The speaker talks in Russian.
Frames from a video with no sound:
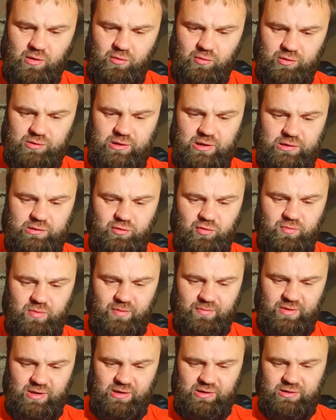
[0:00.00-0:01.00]
вот до этого
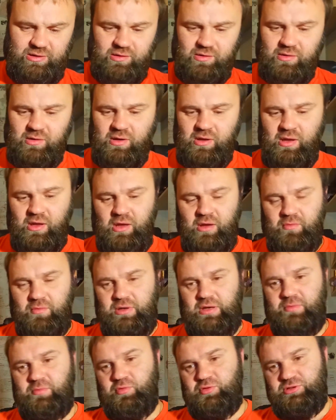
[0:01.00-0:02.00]
момента.
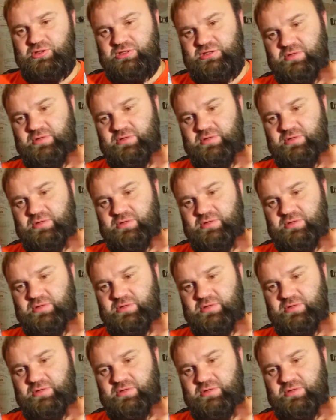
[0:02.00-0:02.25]
Мне будет